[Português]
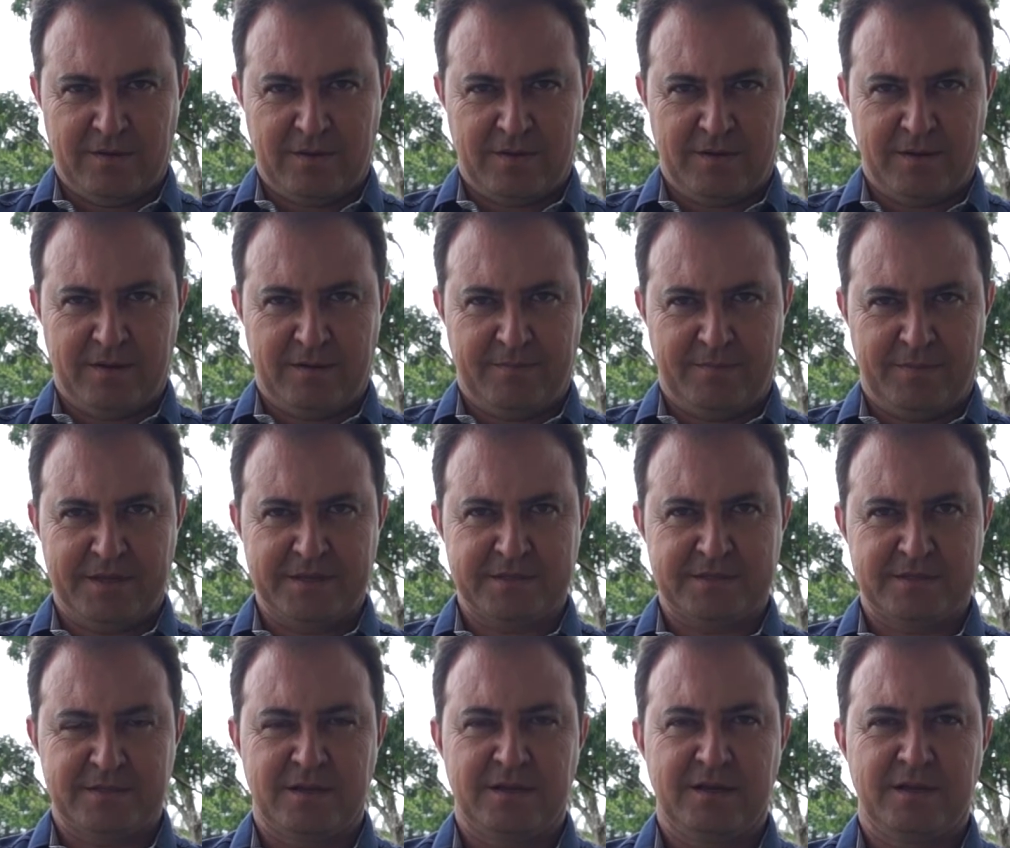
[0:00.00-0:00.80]
eh,
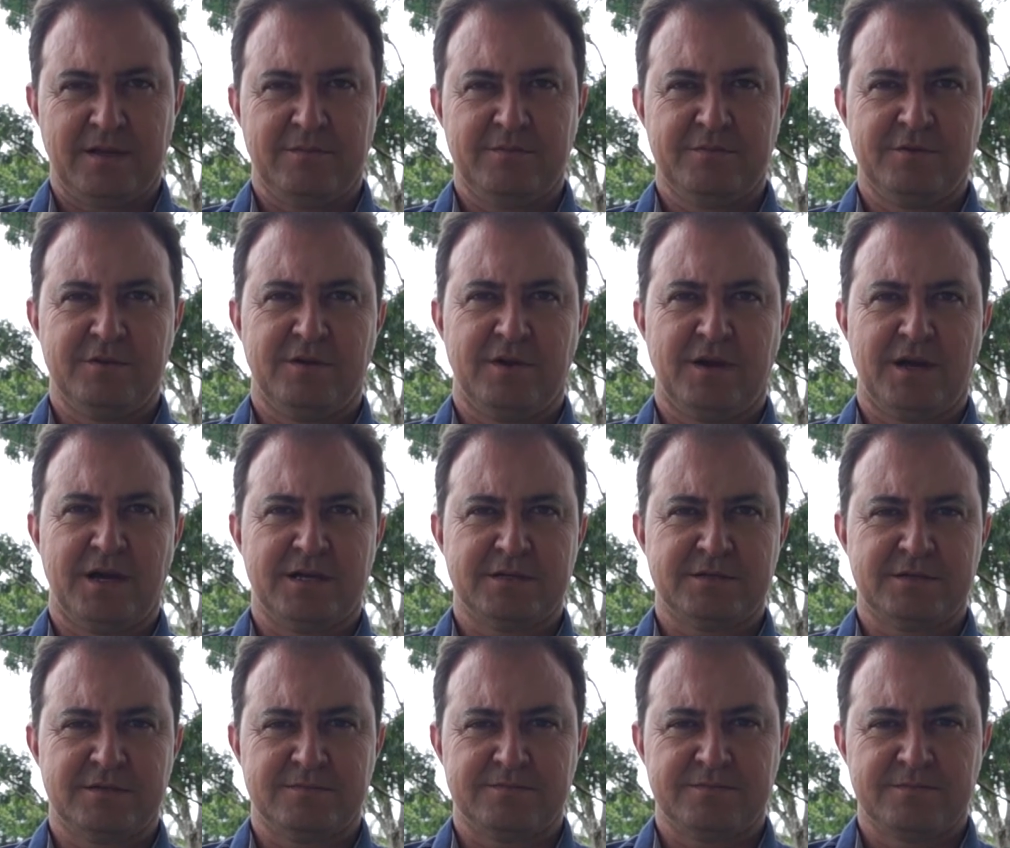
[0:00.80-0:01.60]
pensando em
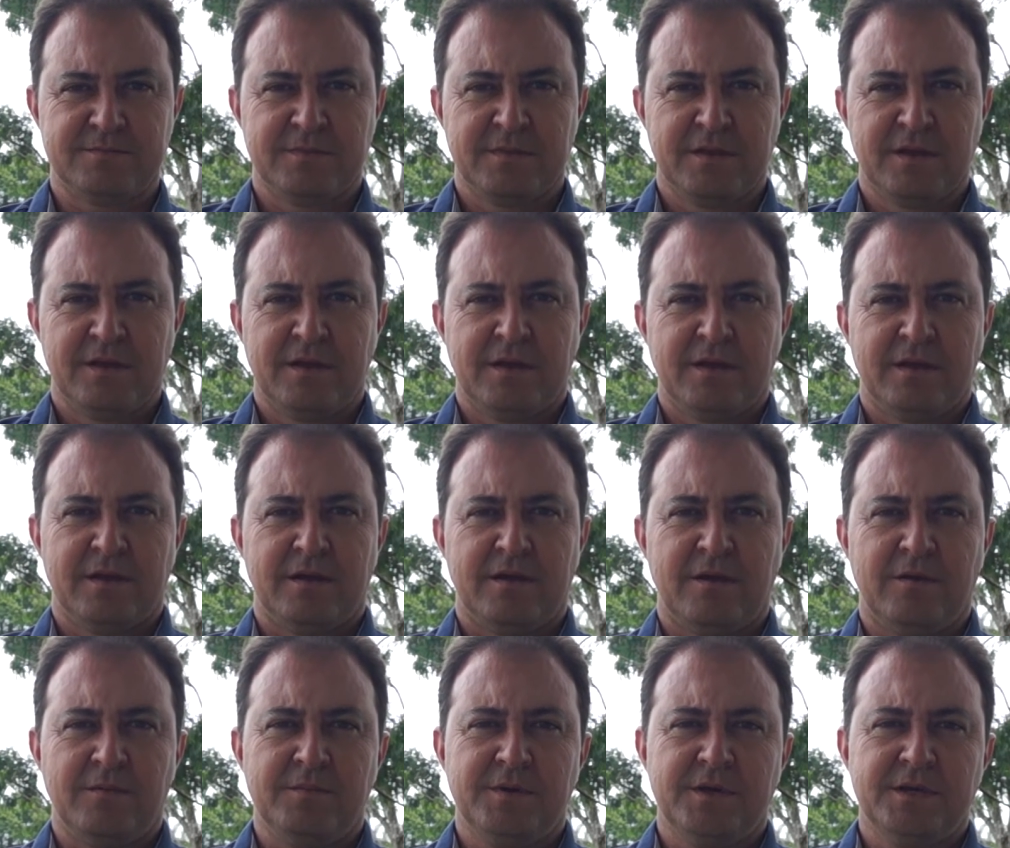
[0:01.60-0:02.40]
aminoácidos
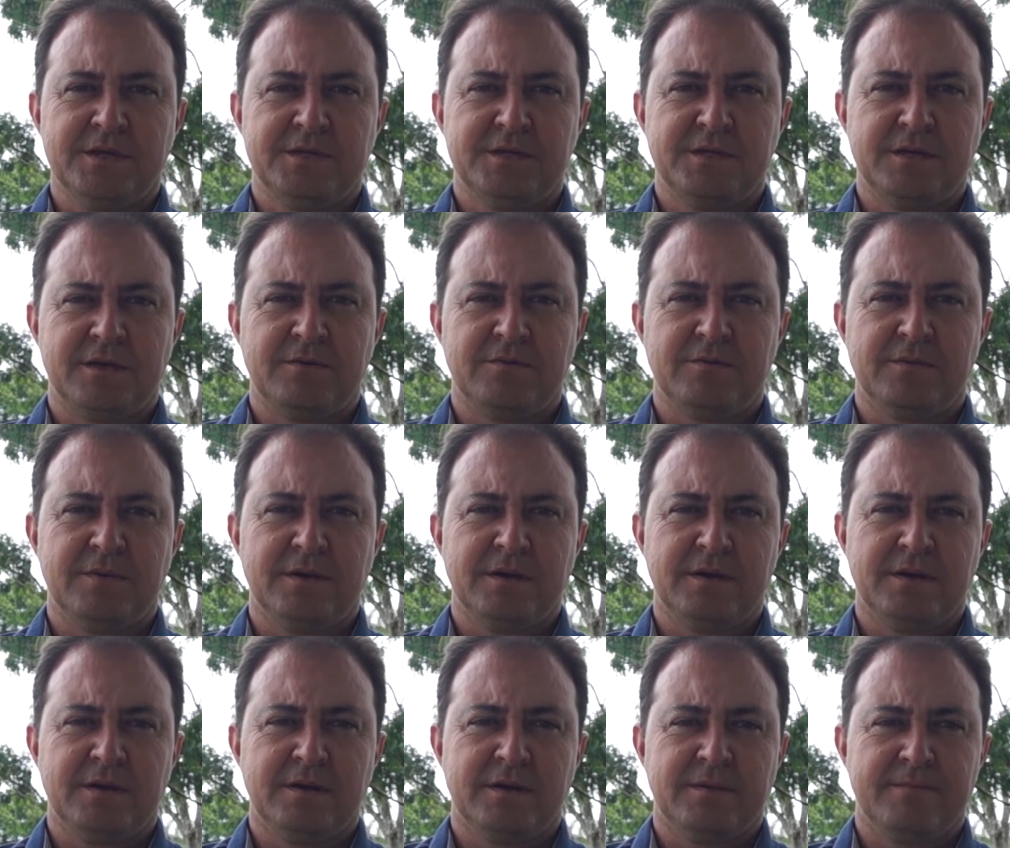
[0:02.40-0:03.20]
realmente é
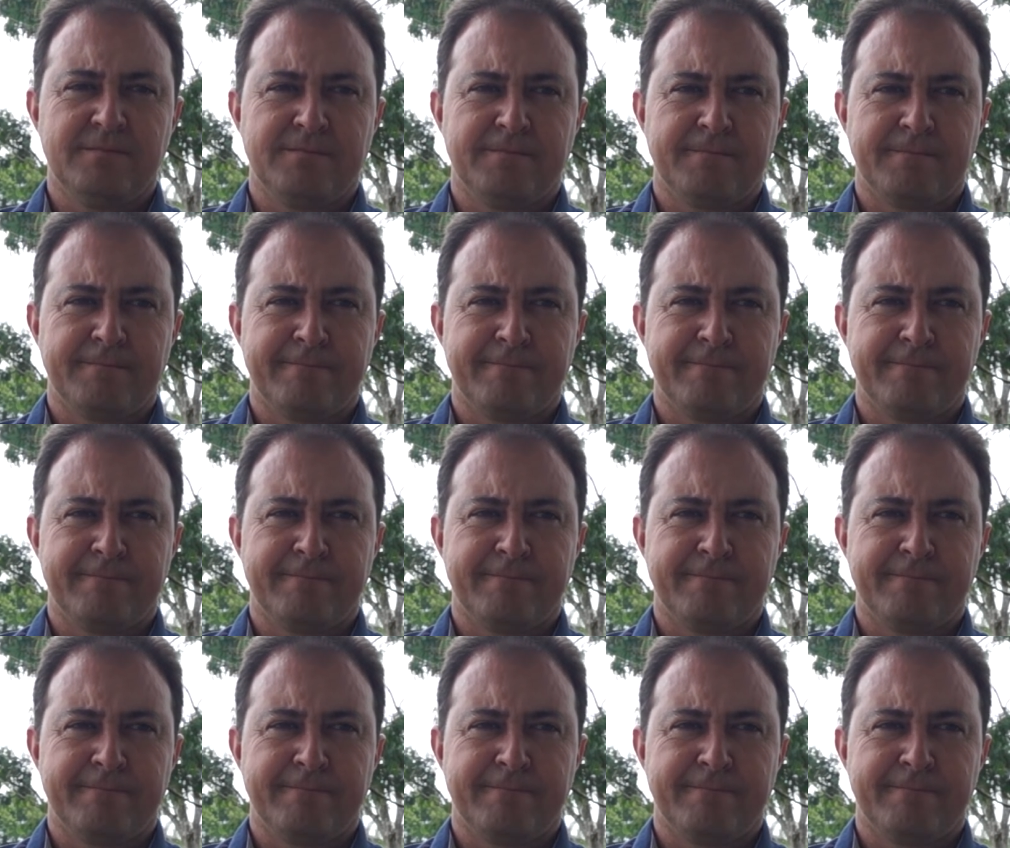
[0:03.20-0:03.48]
uma